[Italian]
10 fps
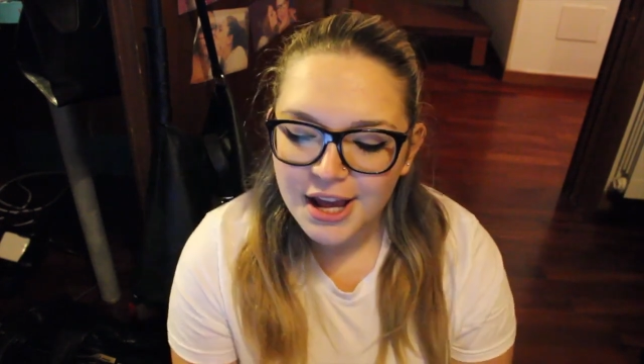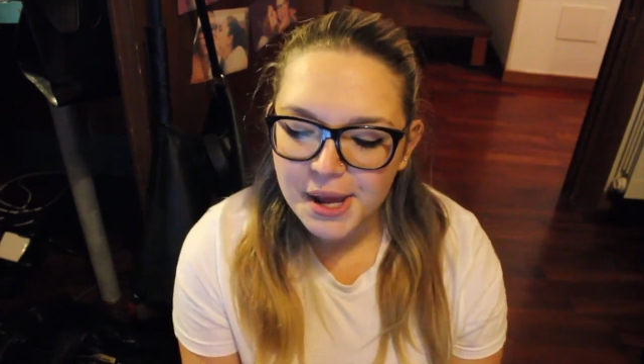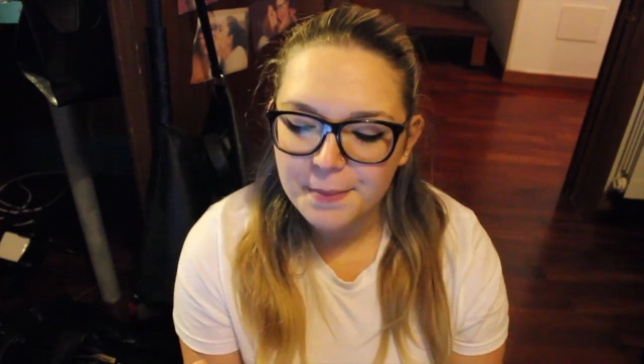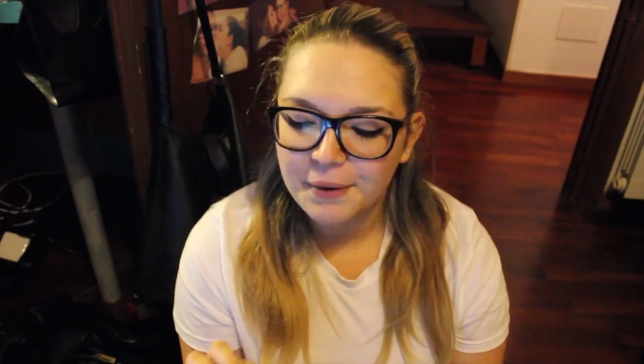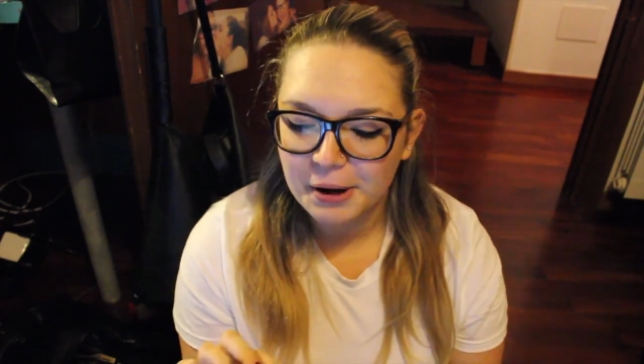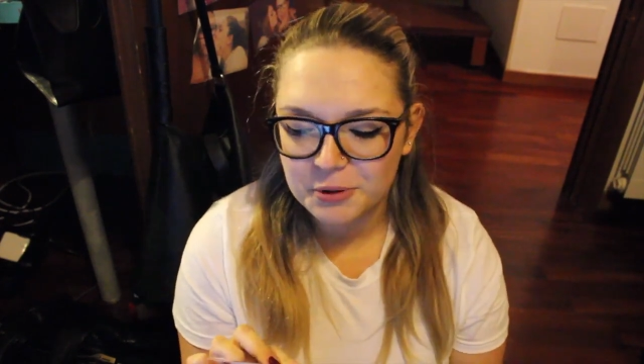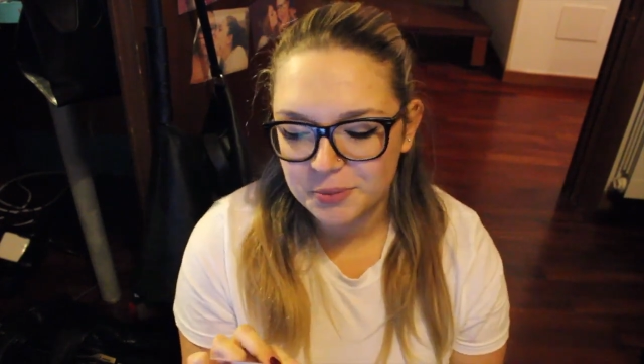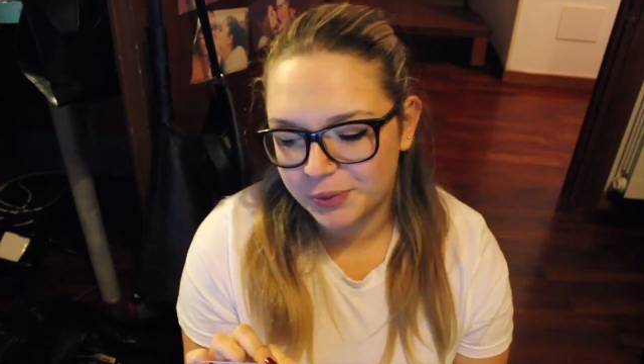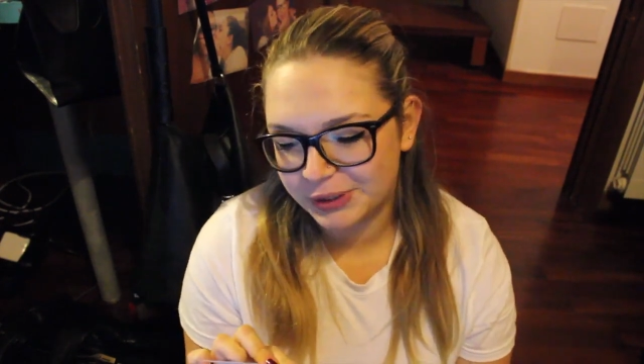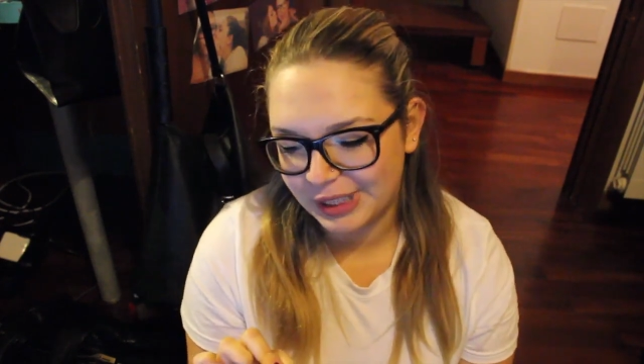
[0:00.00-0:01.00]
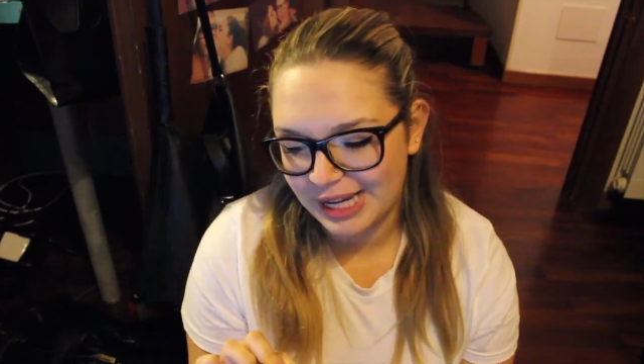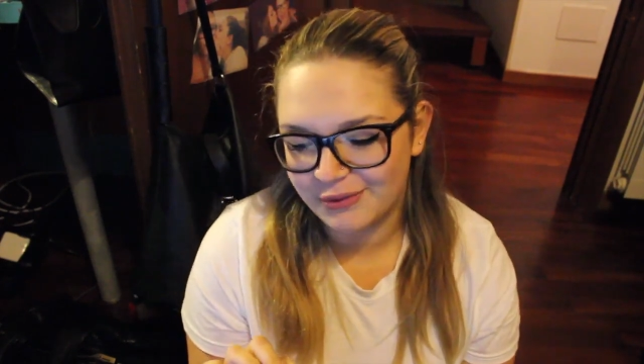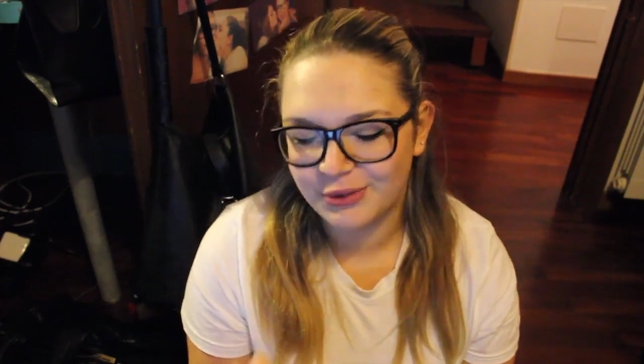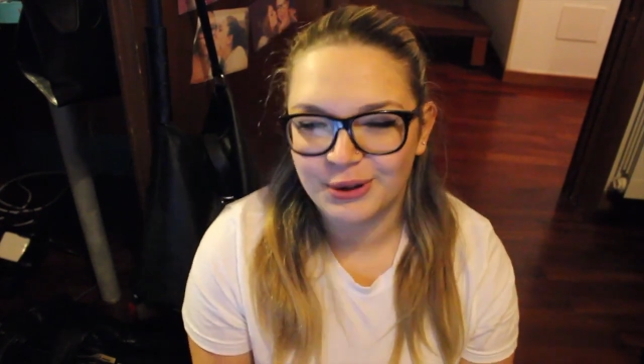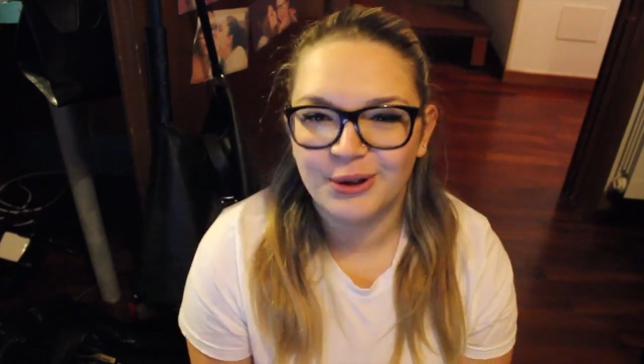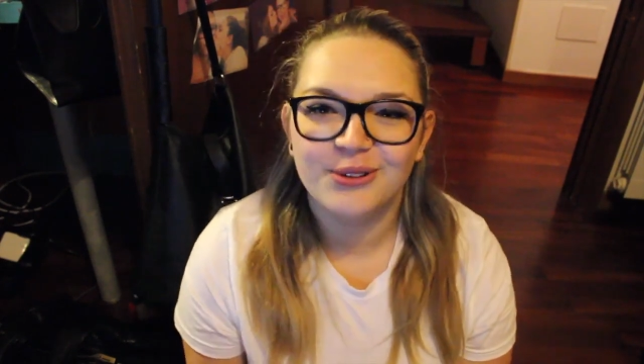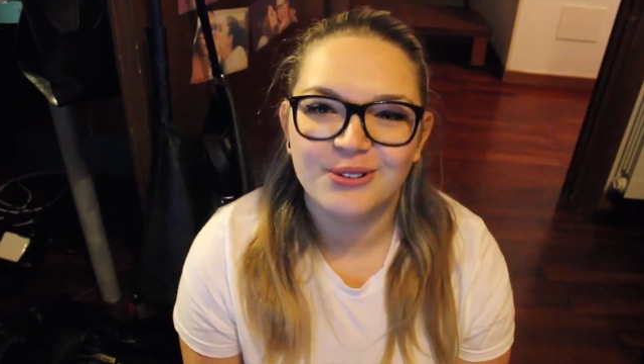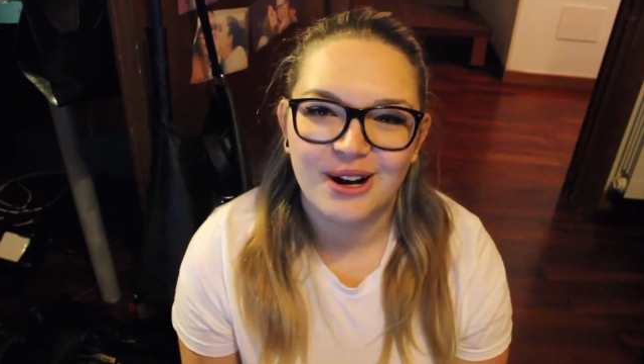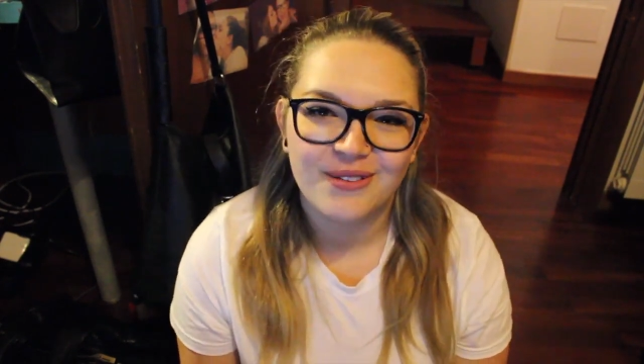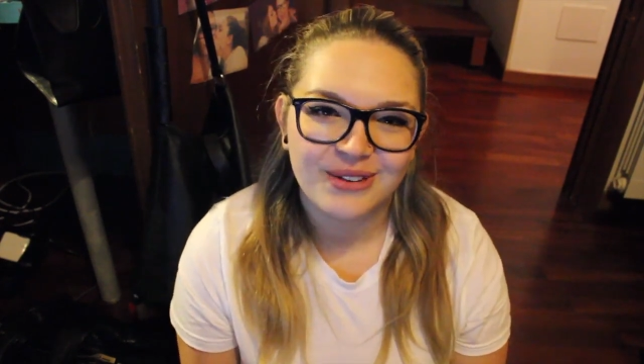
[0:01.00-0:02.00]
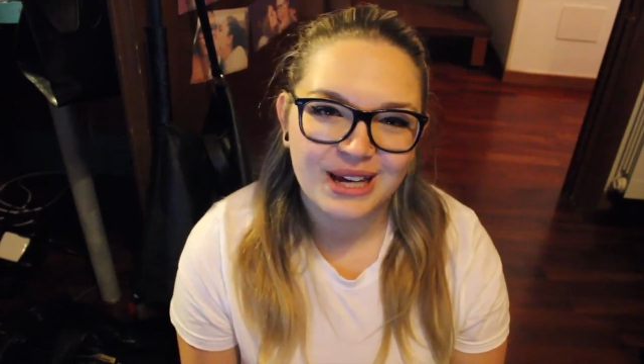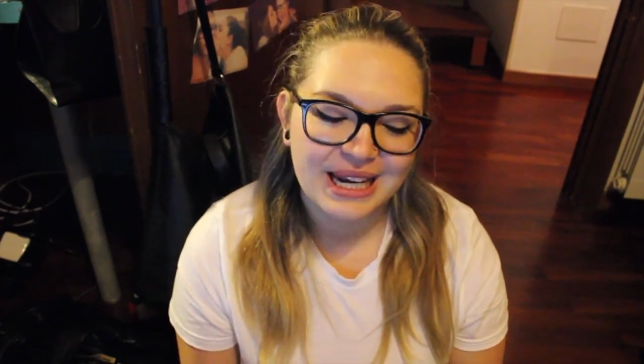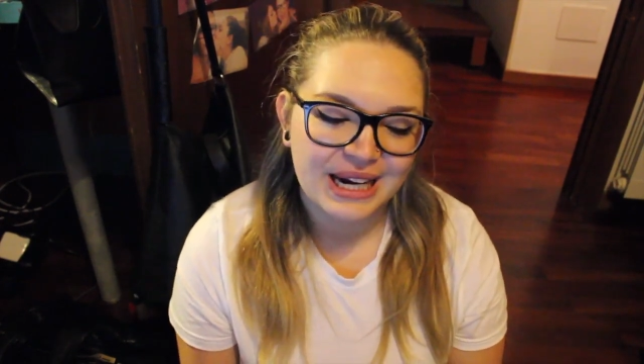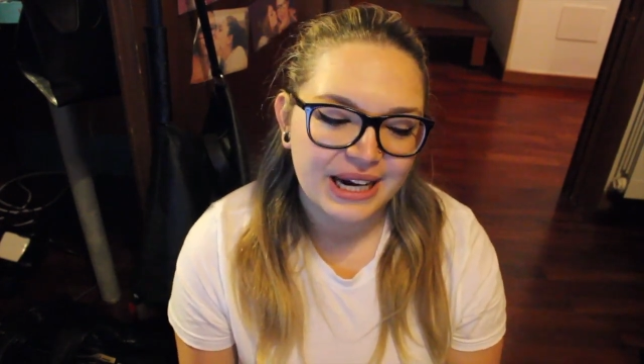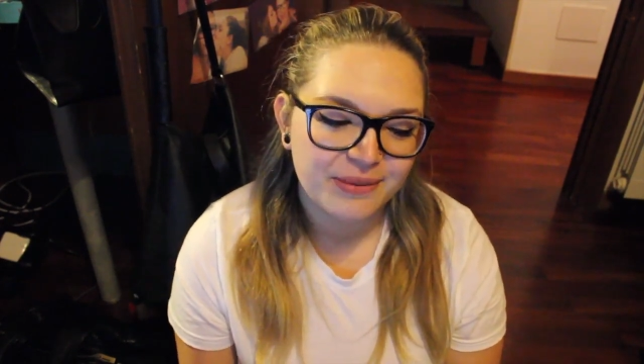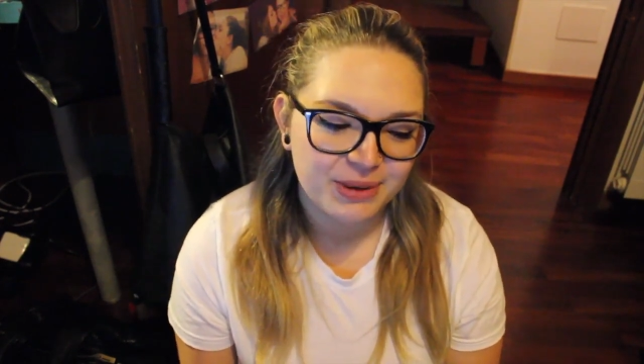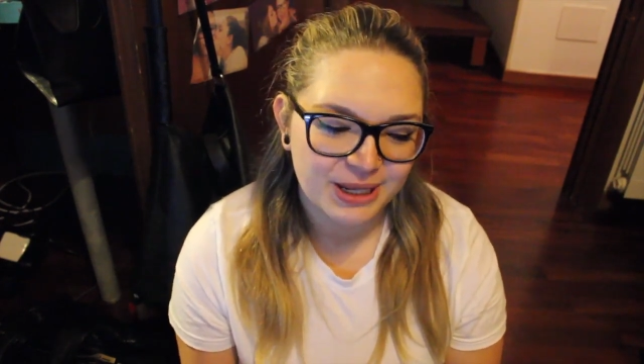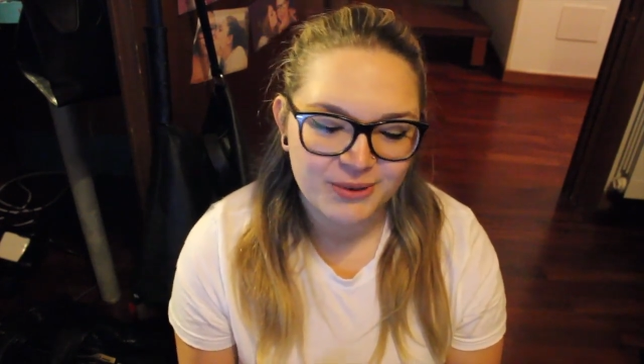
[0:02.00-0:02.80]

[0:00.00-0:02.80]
e poi non potevo non avere per